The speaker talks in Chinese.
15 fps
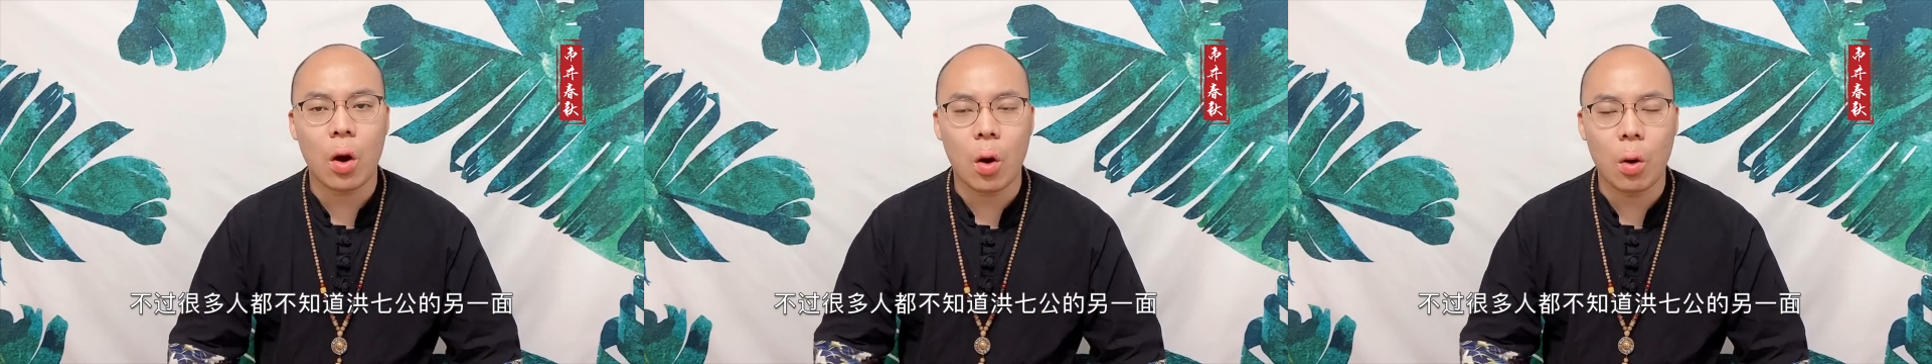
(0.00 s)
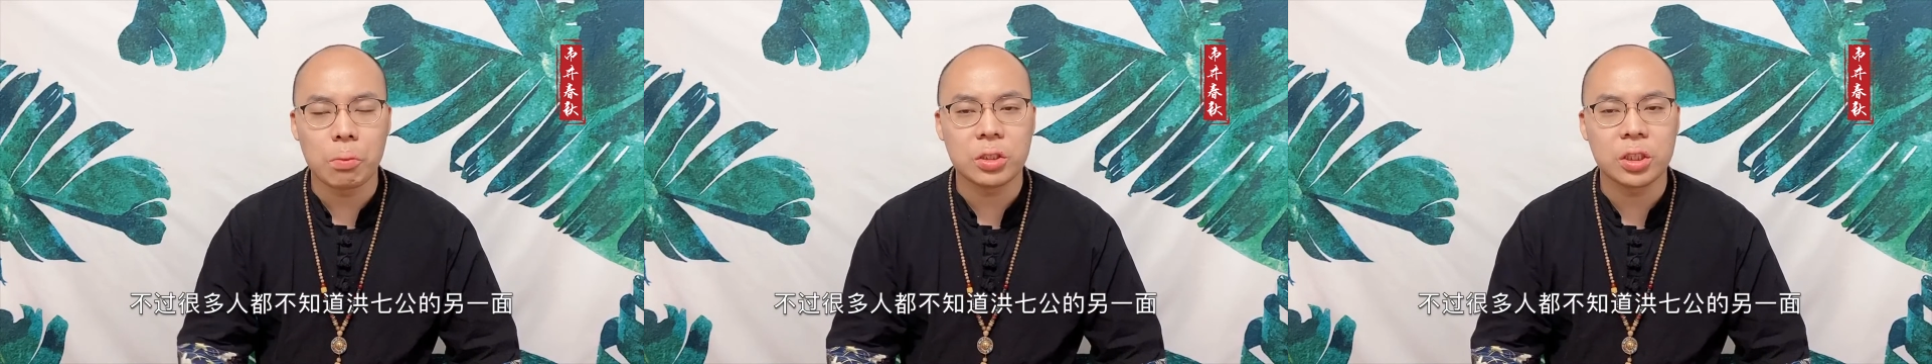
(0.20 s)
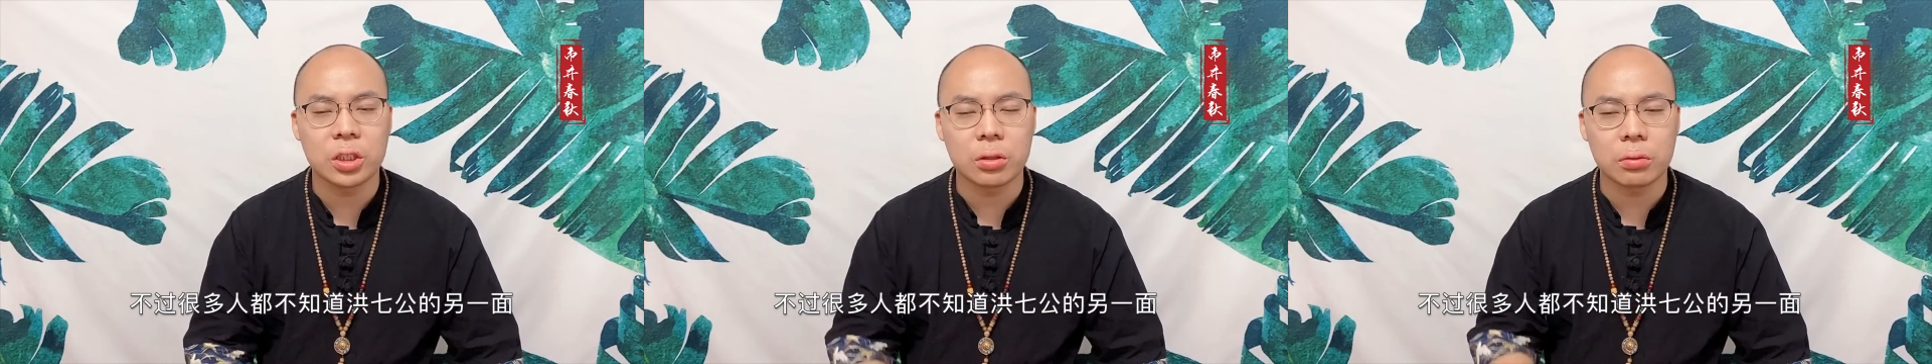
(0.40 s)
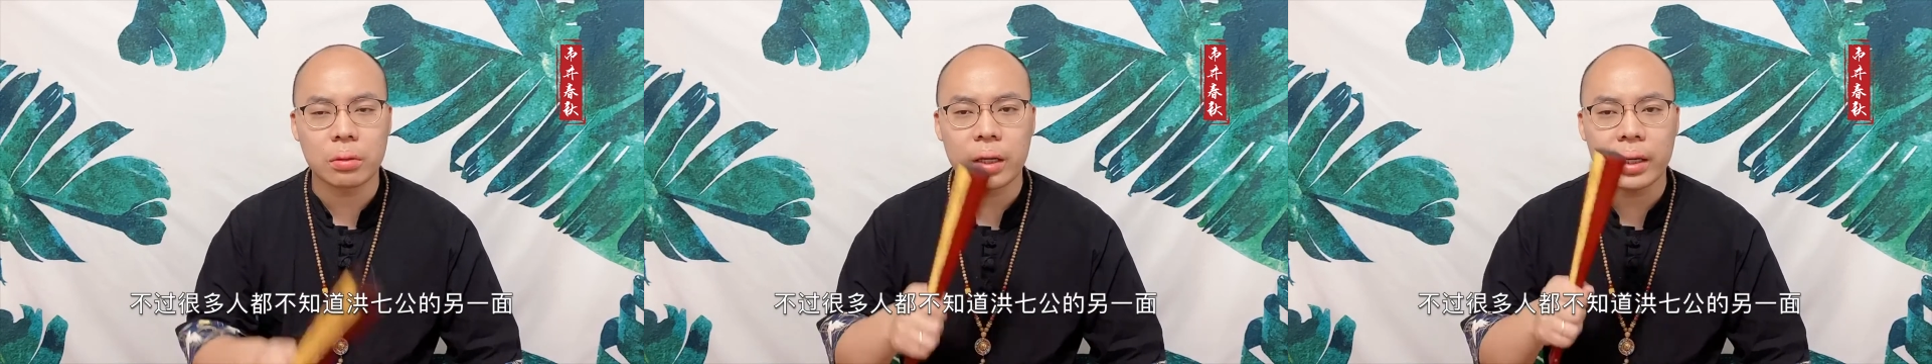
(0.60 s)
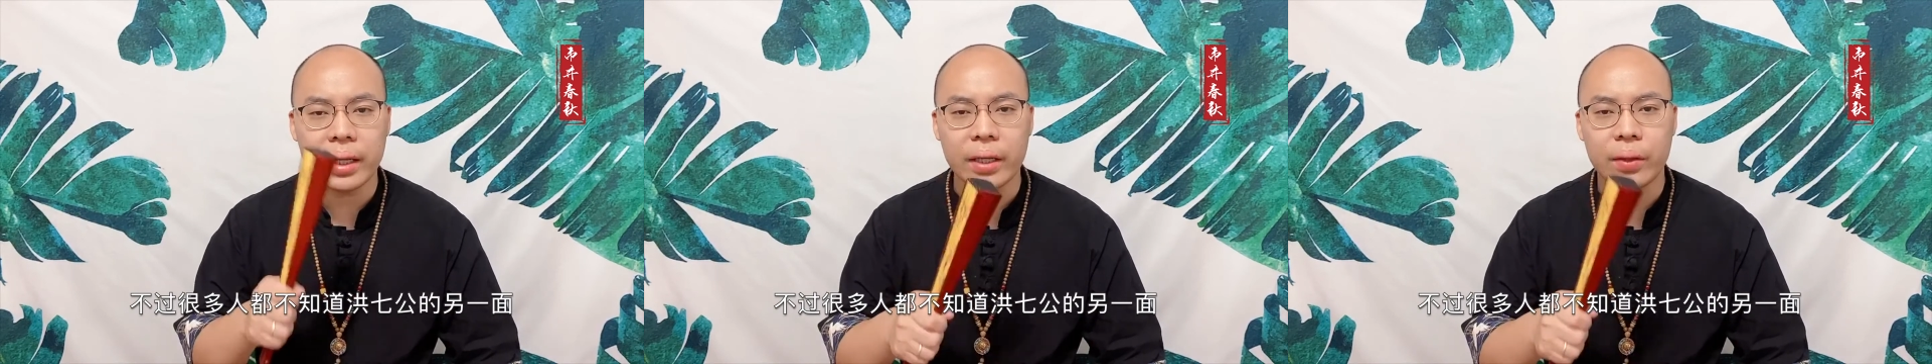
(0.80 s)
洪七公
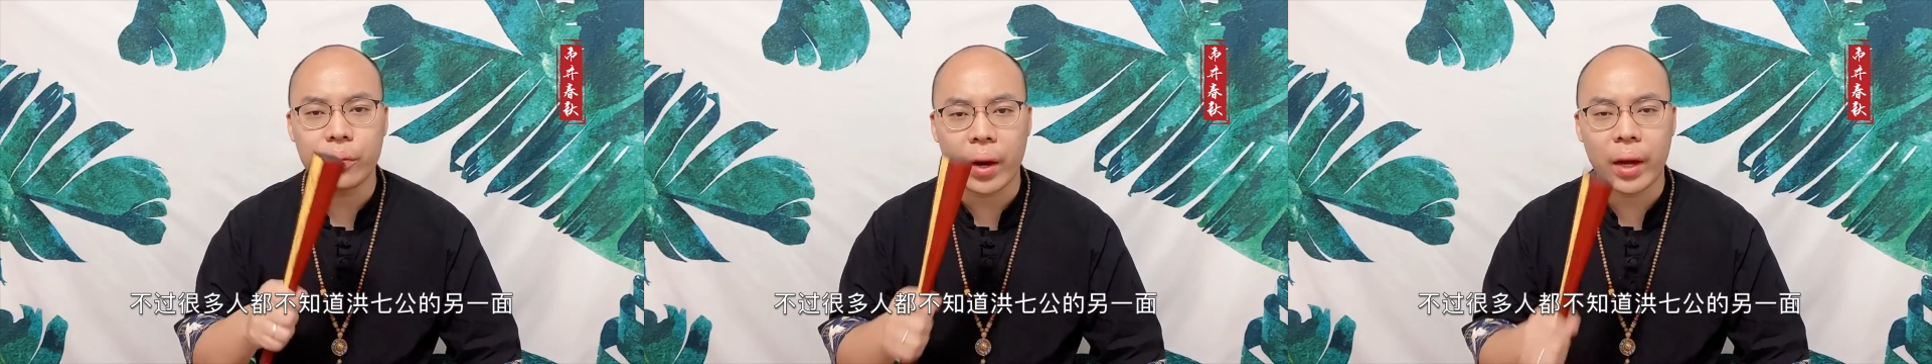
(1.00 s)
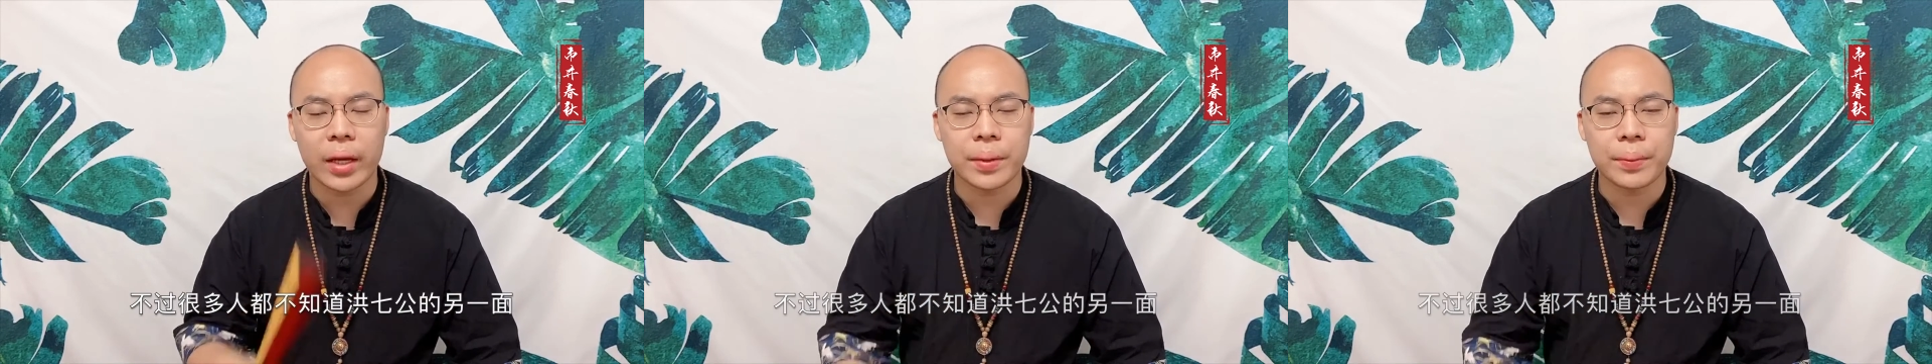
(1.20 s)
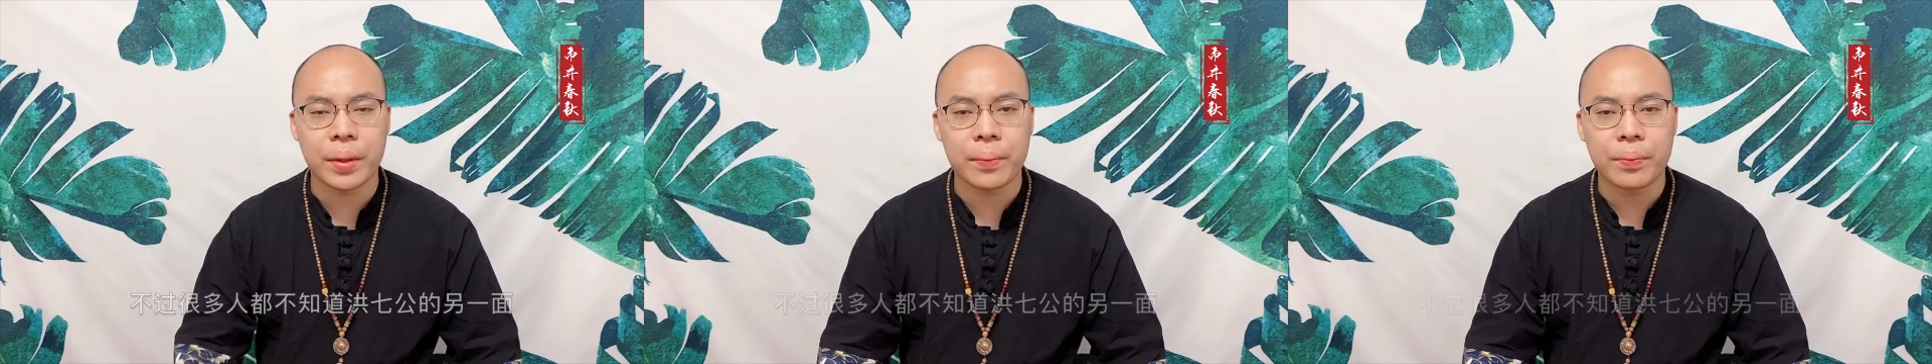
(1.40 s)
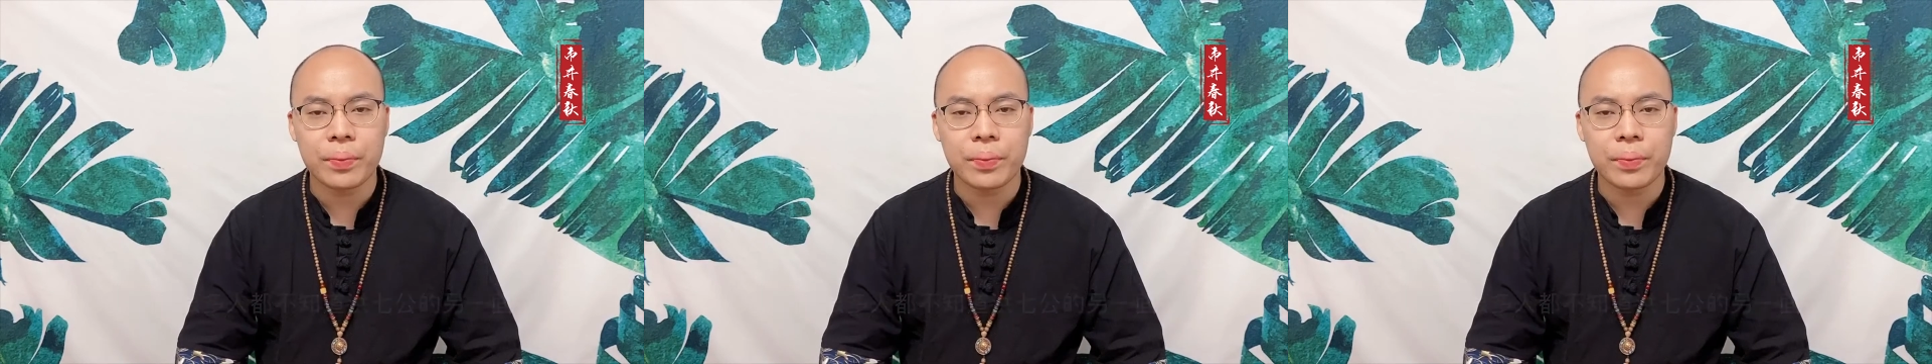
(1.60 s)
的另外一面，